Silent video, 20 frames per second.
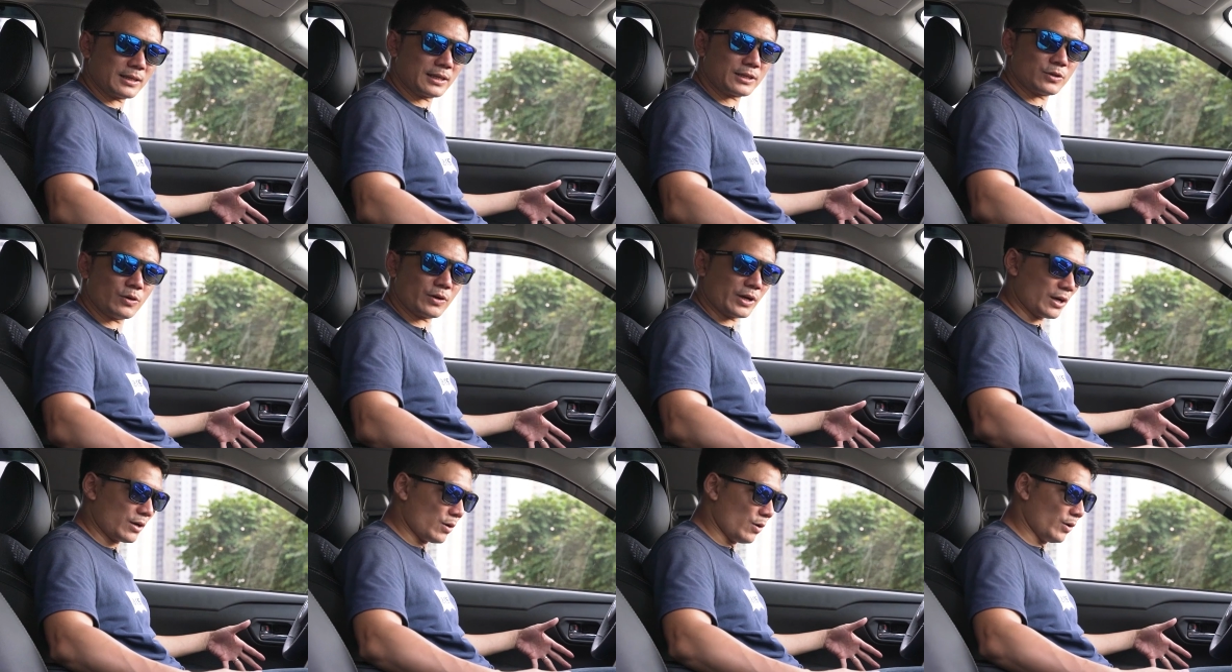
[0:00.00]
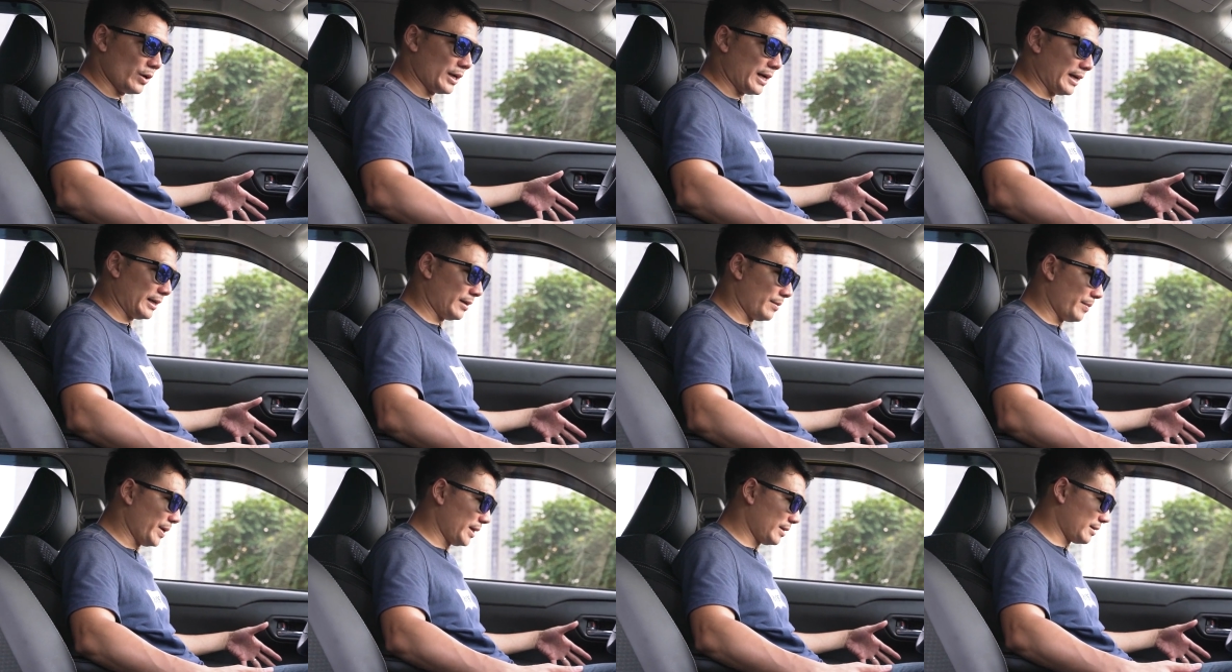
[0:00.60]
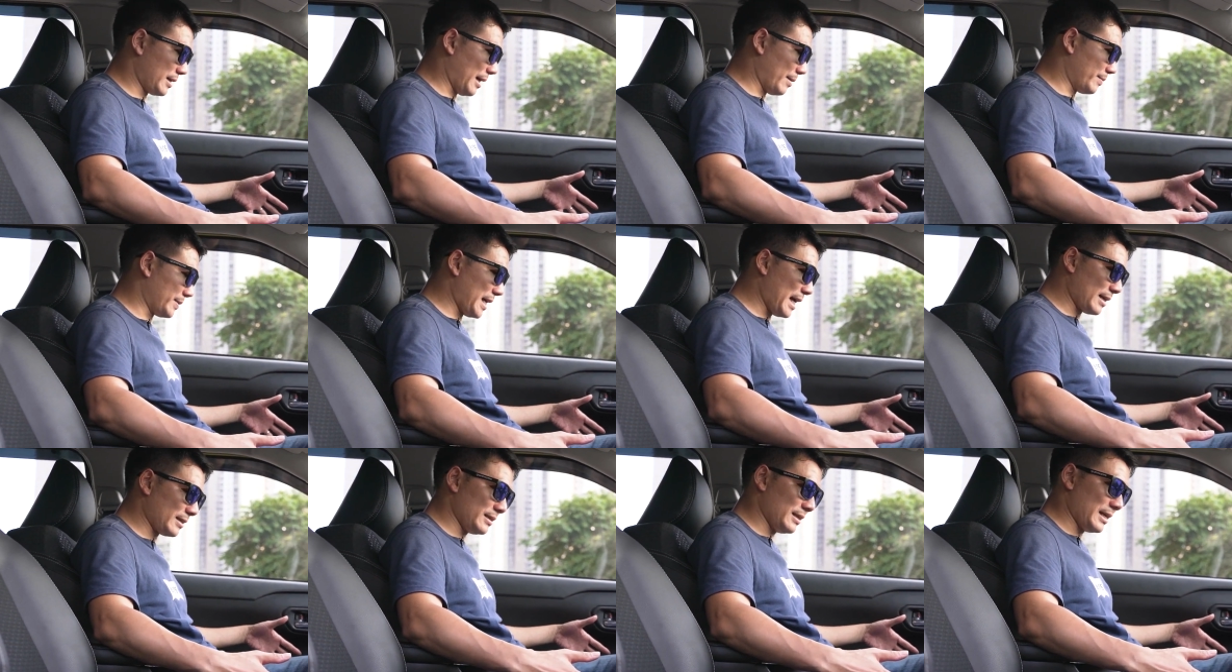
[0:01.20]
Đến chỗ ghế ngồi này thì mình cảm
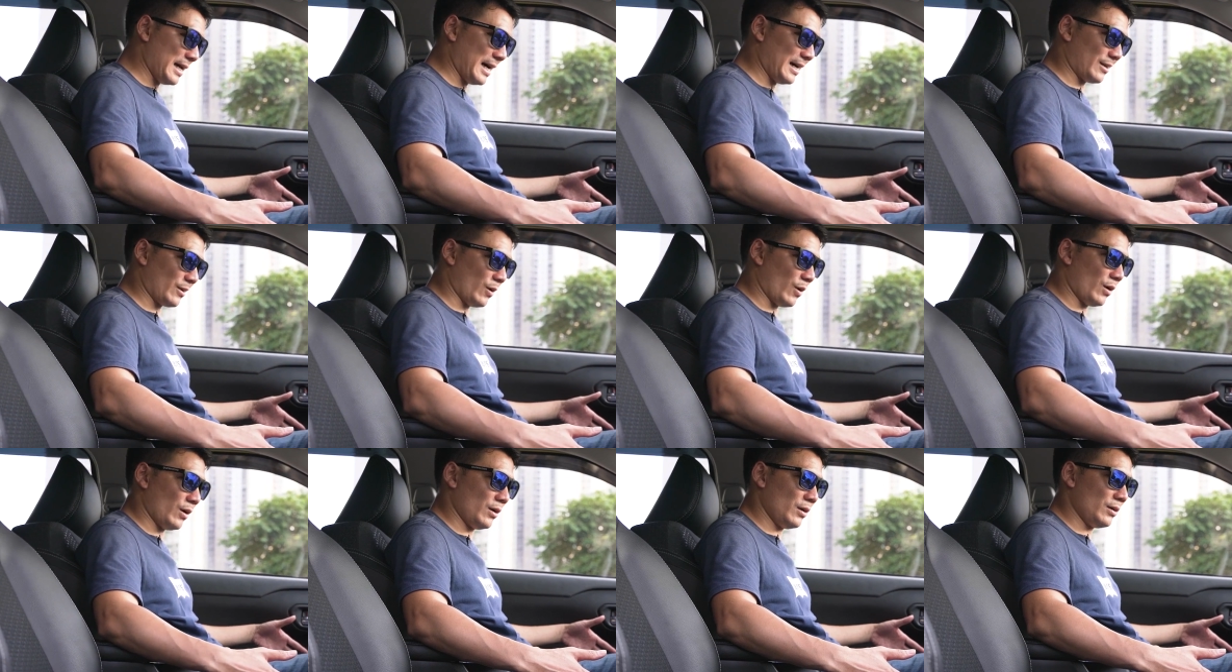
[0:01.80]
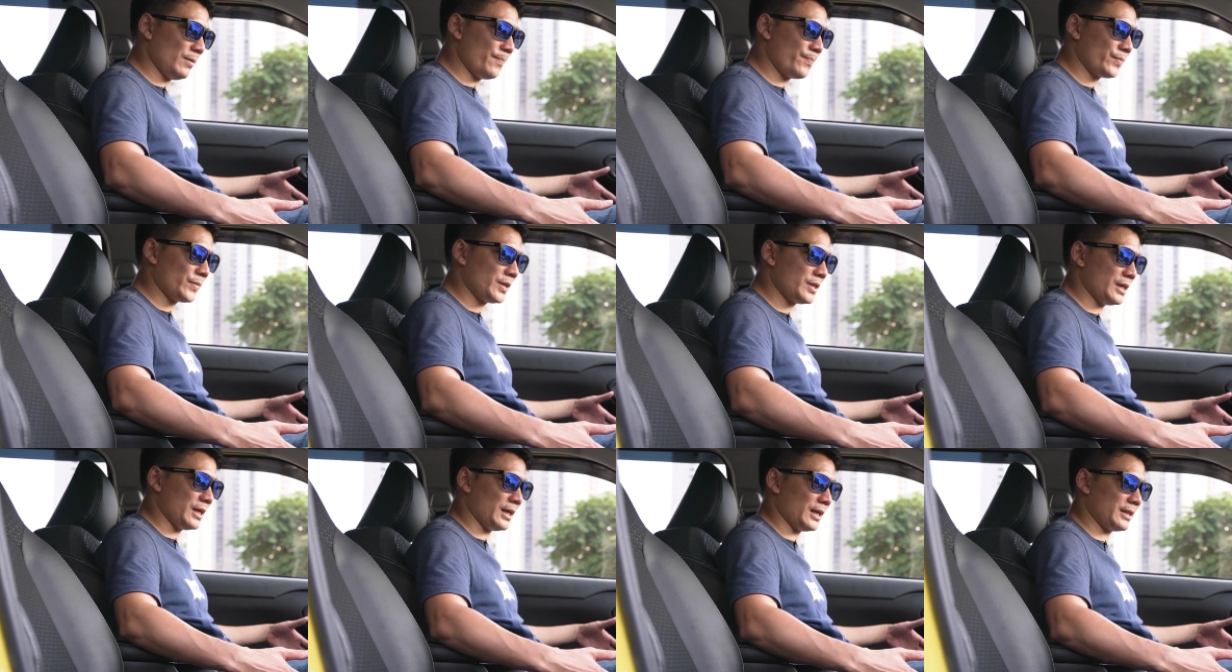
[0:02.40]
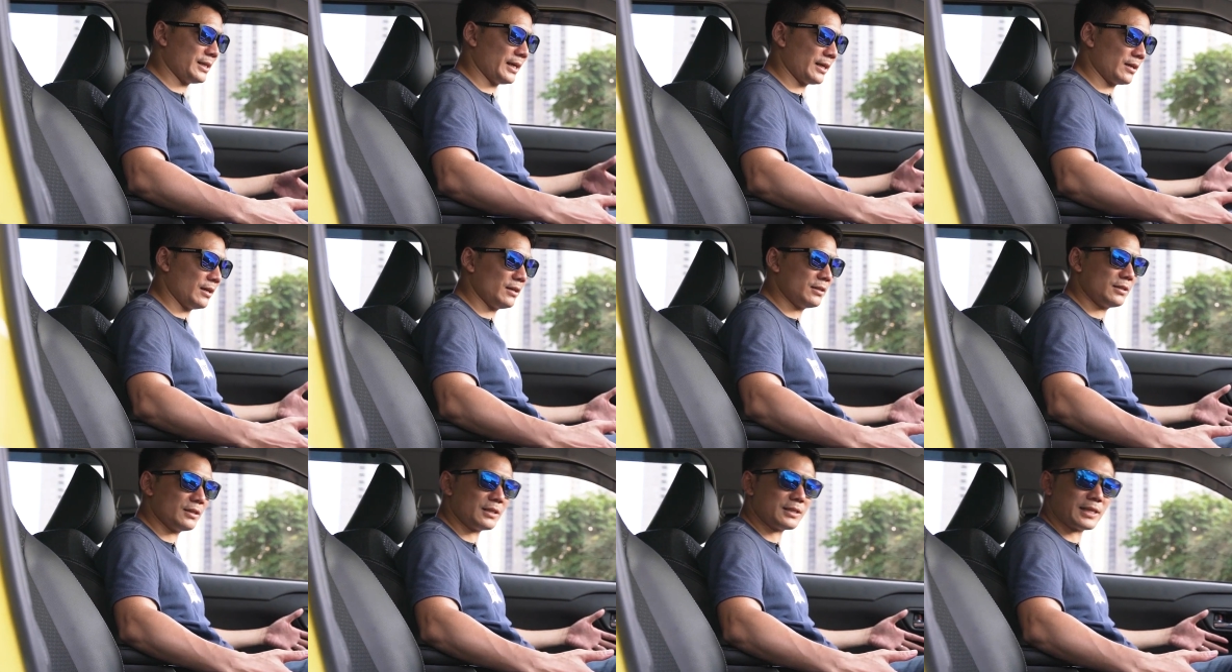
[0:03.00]
giác như là nó chỉ nhỉnh
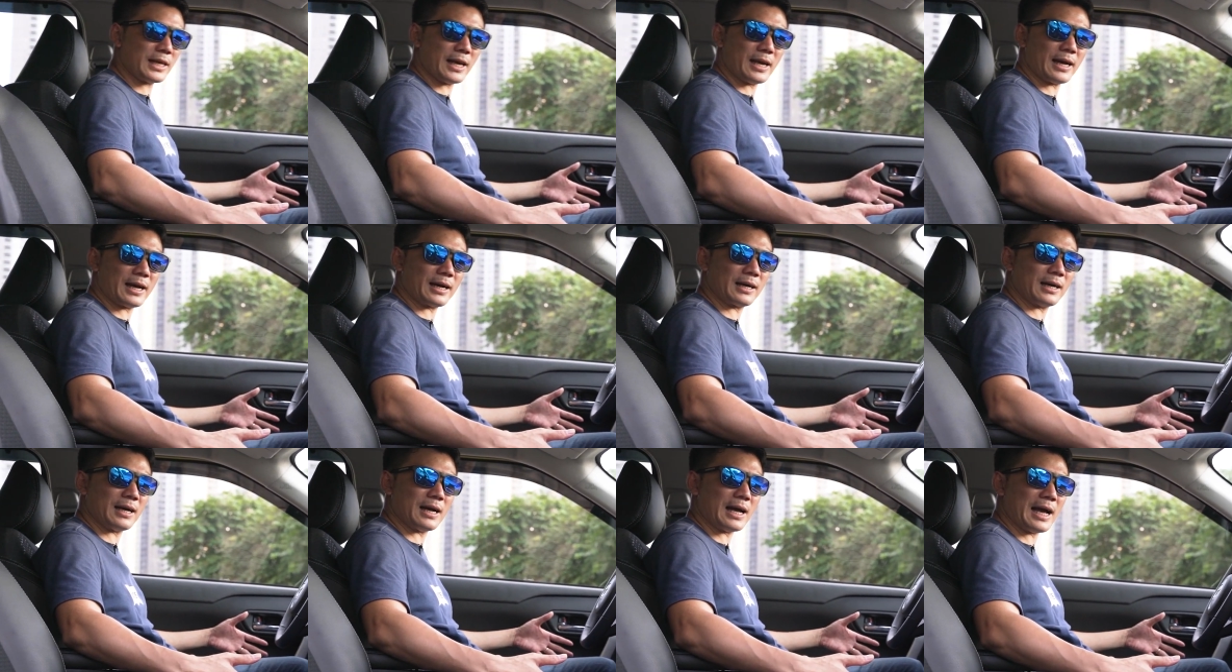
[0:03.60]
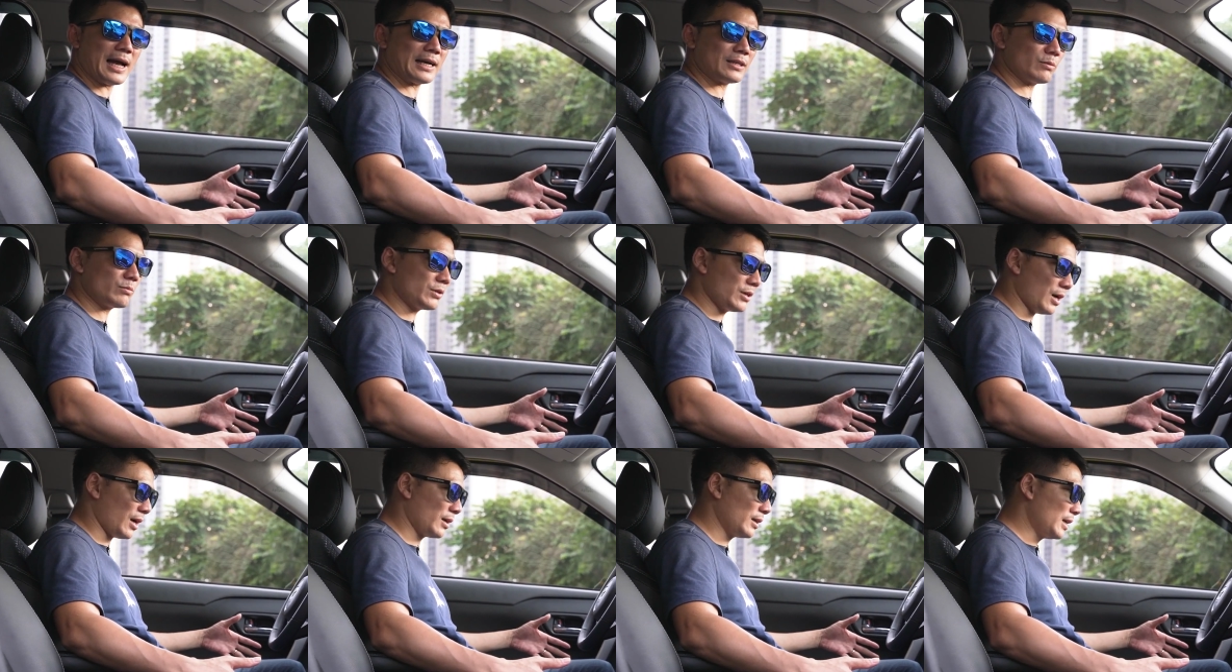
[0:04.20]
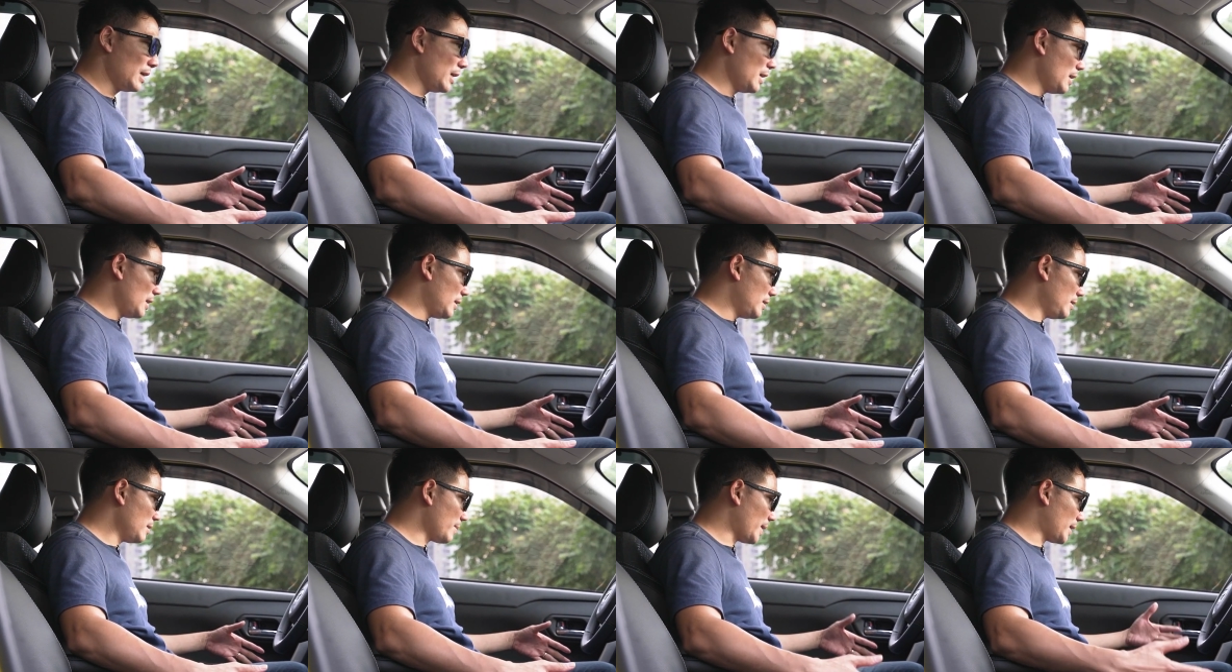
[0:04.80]
hơn chiếc xe hạng A thông thường.
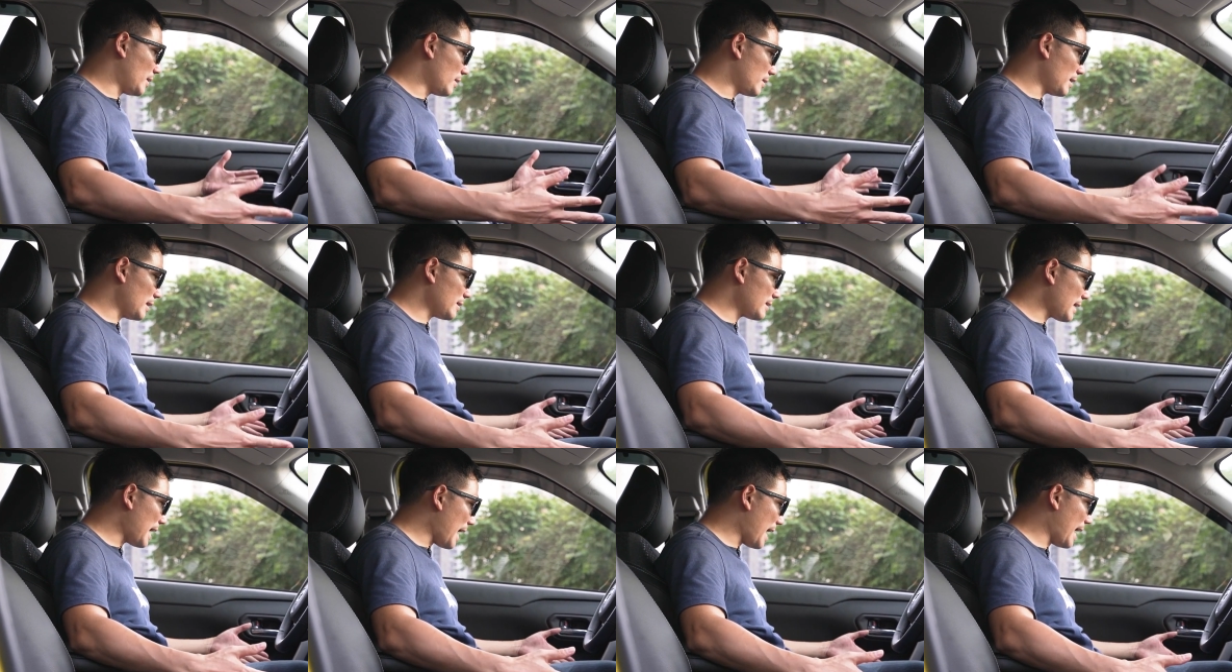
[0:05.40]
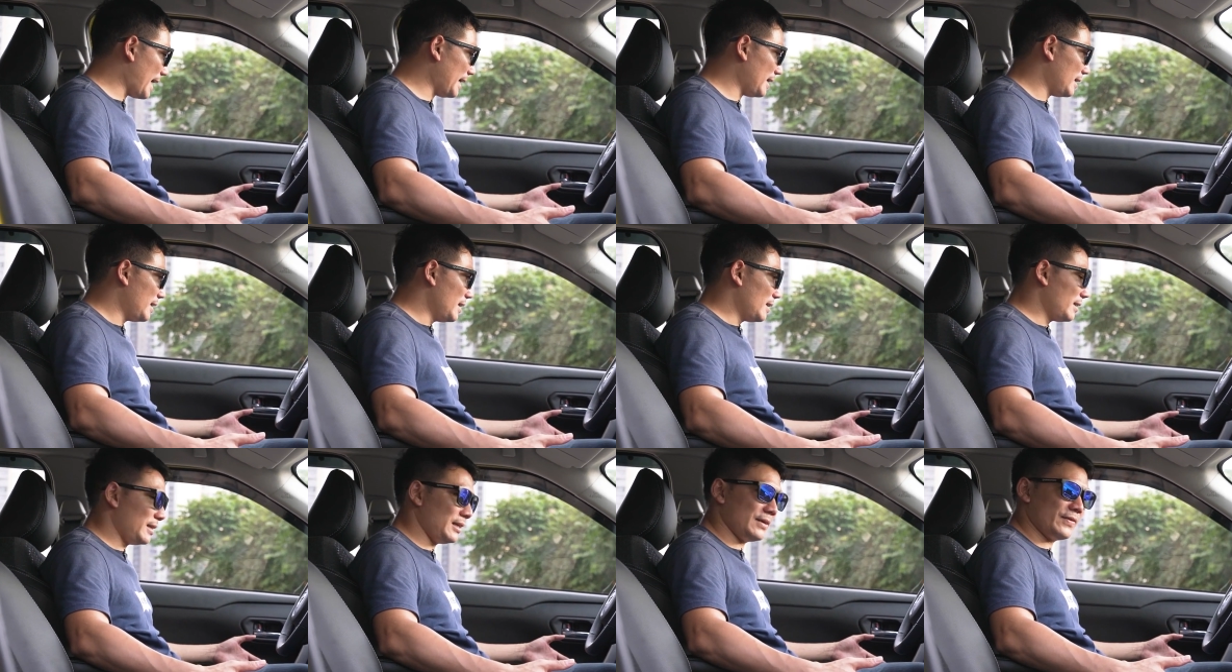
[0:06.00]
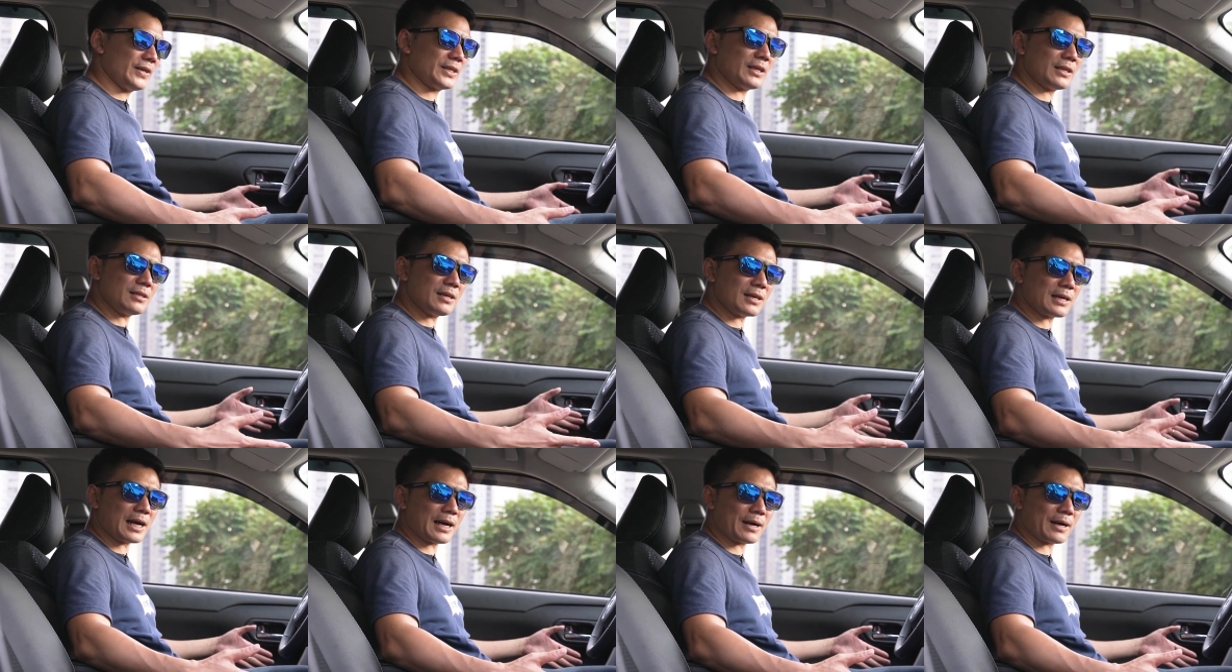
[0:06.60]
Nhưng mà thực chất ra ấy, thì với kích thước